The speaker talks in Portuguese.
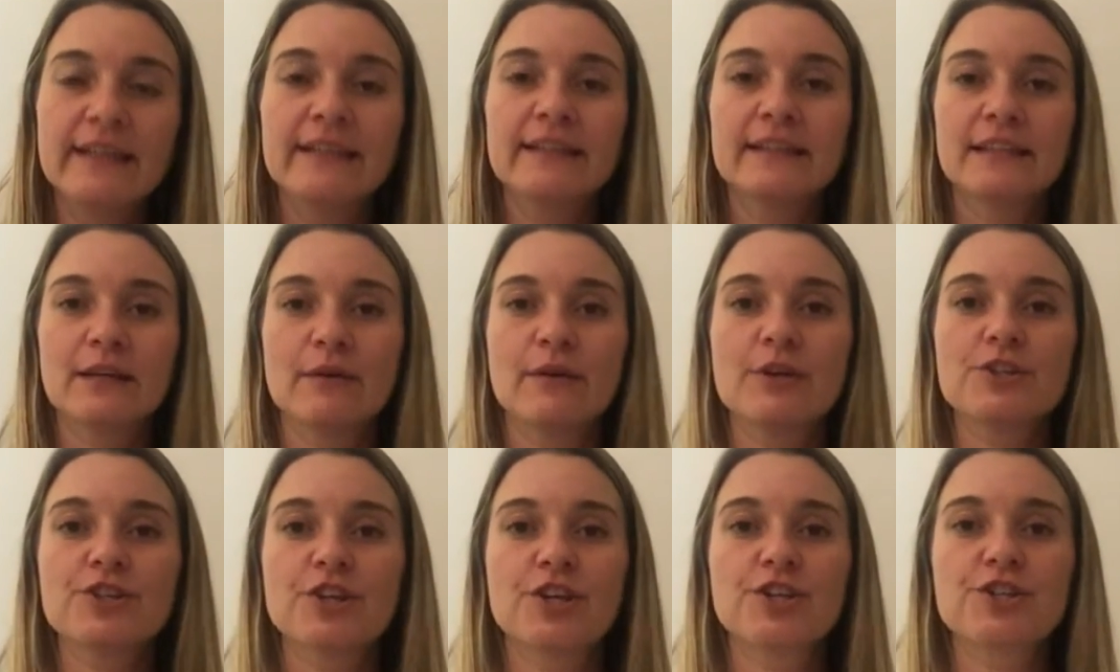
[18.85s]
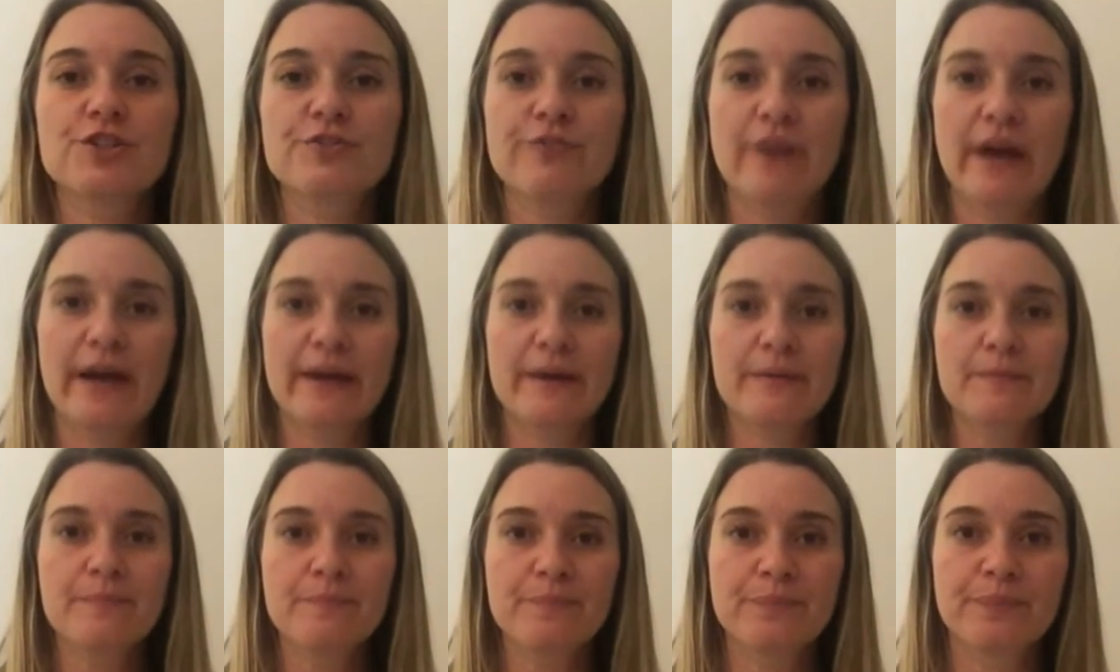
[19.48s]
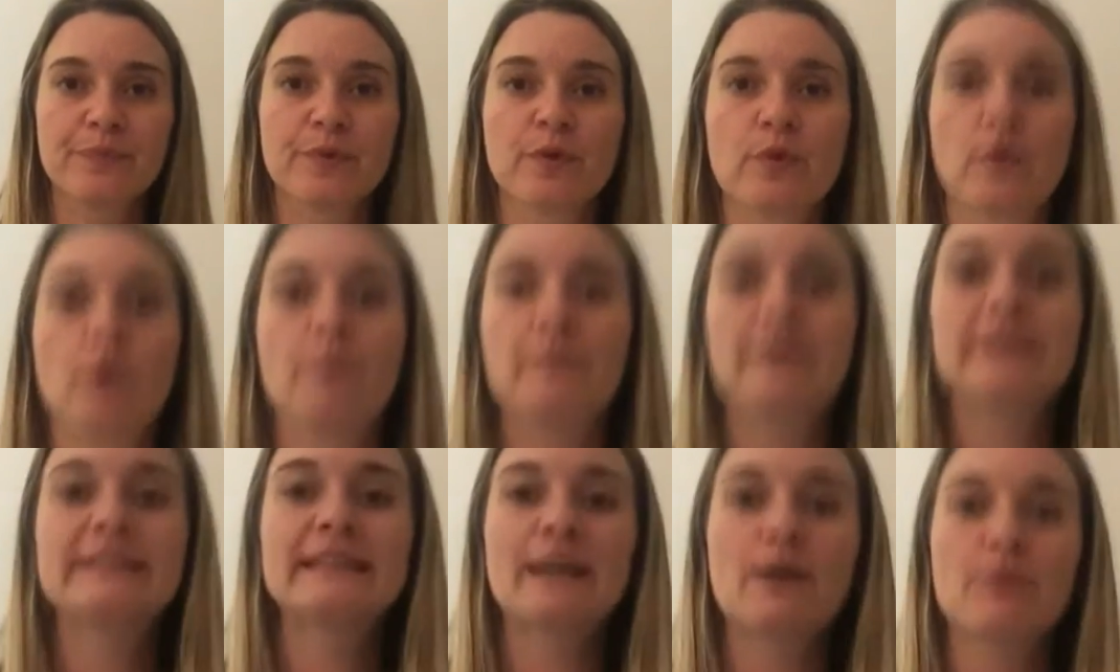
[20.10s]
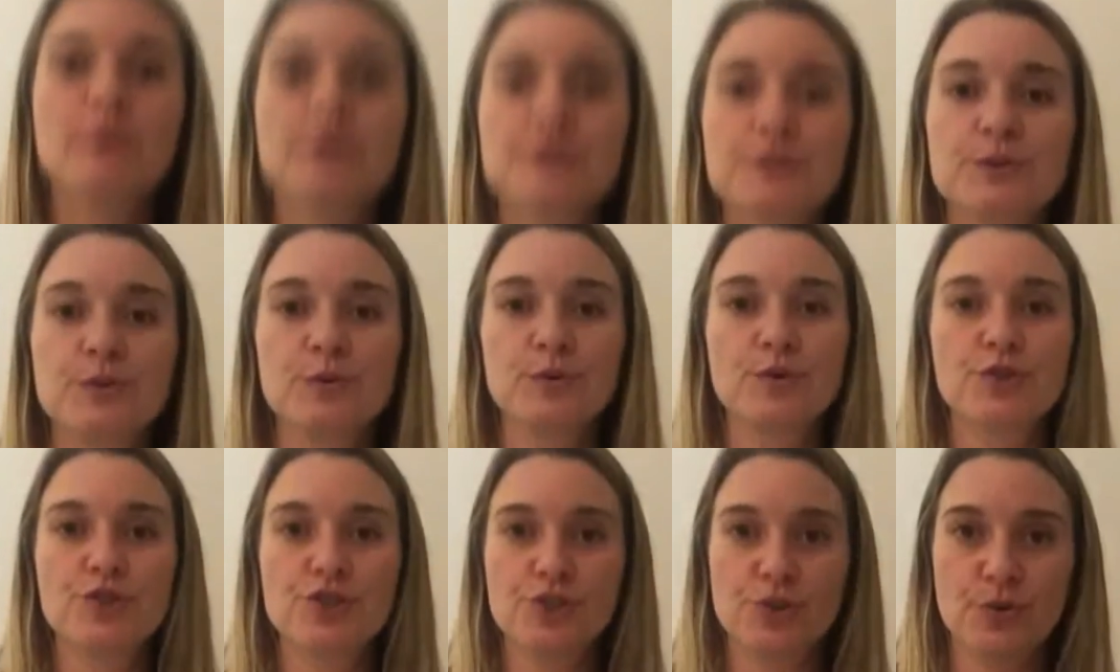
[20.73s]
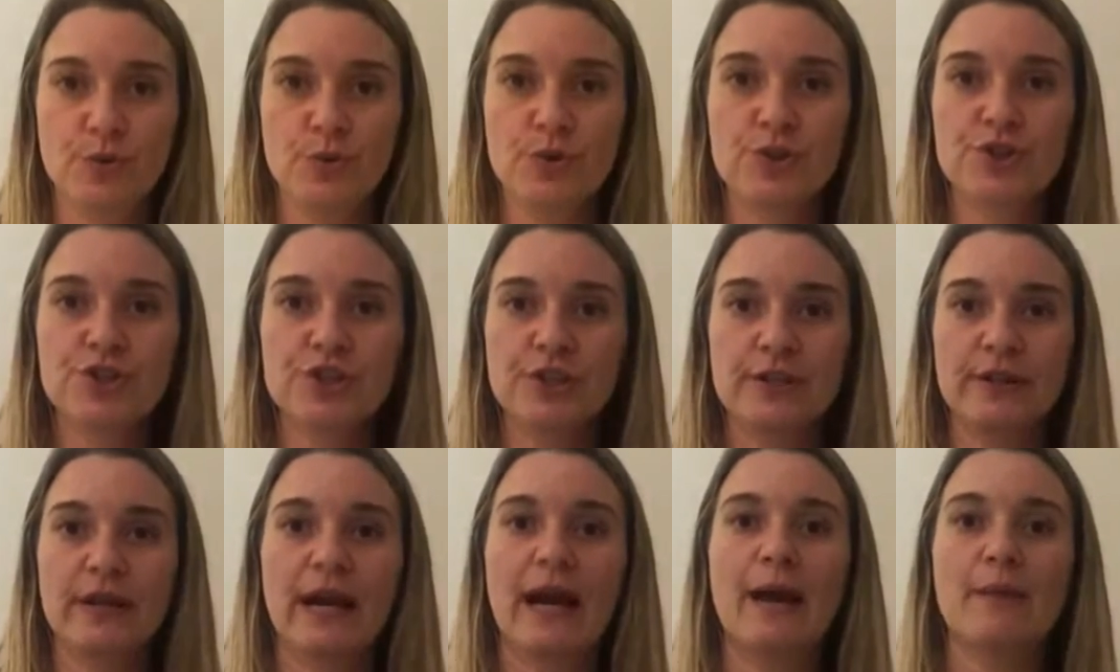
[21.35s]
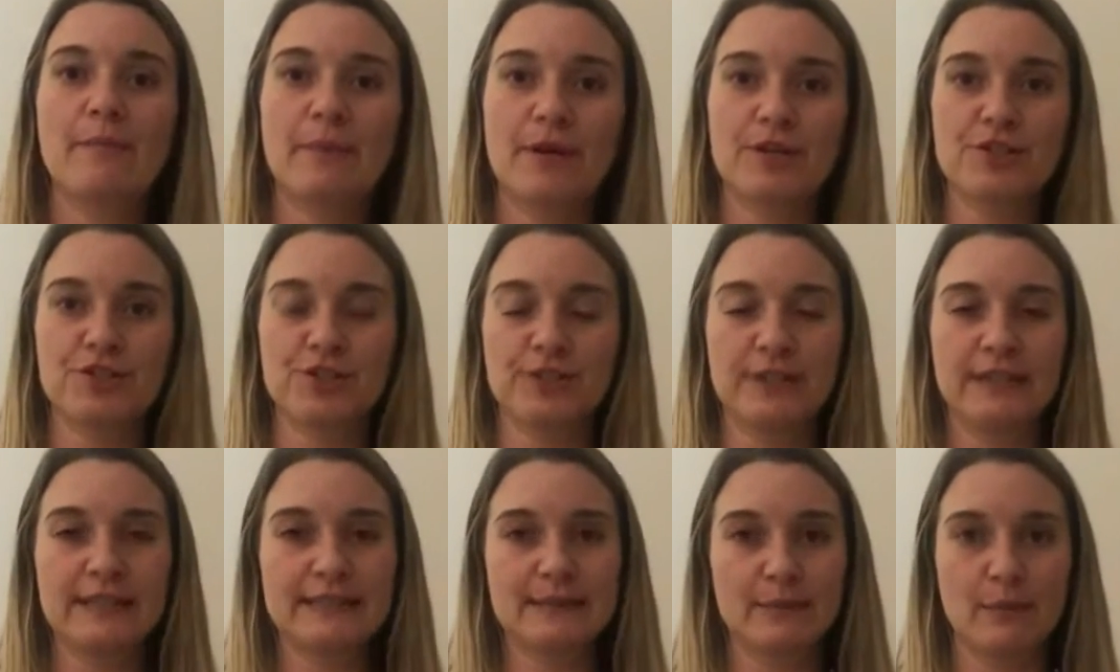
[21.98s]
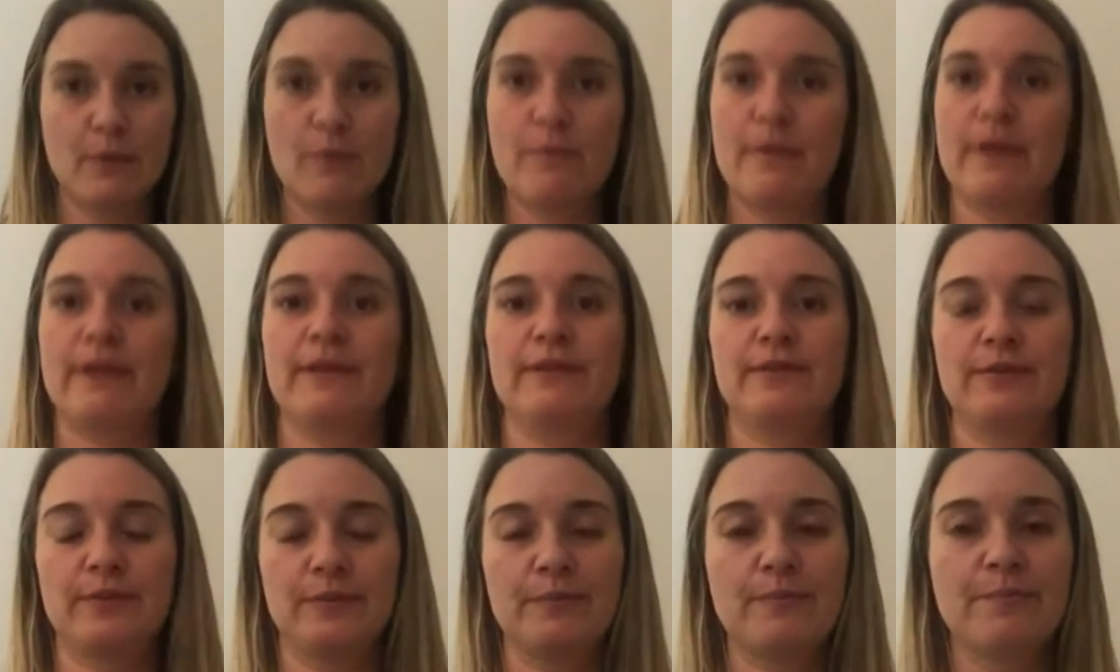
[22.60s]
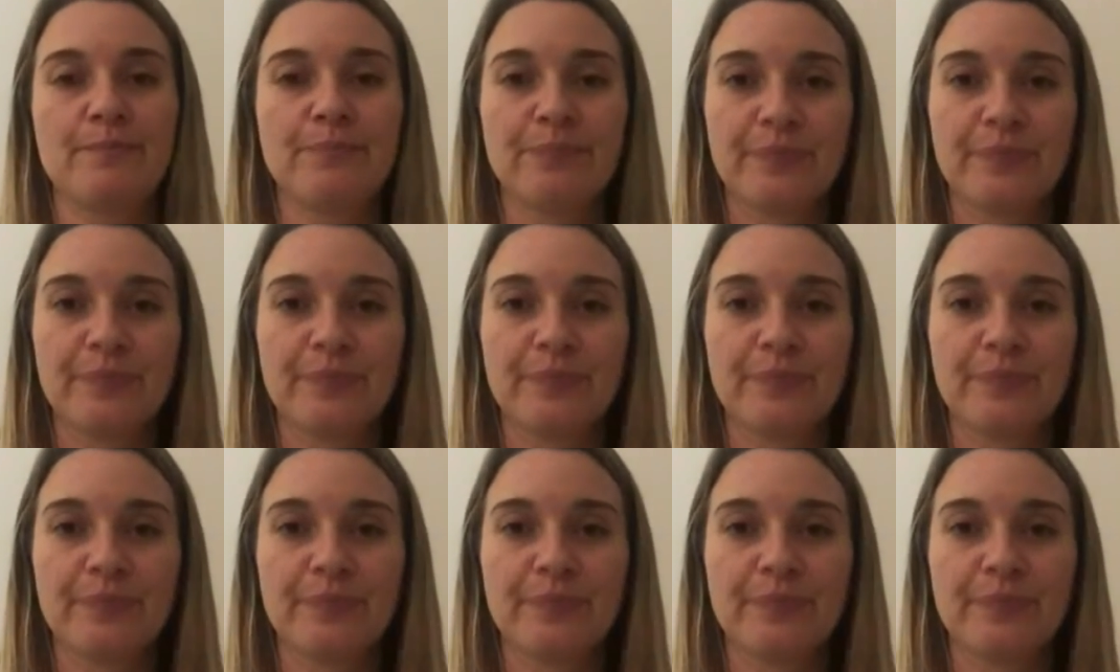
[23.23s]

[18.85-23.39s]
Então, a gente vai começar o estudo de hoje a partir desse momento.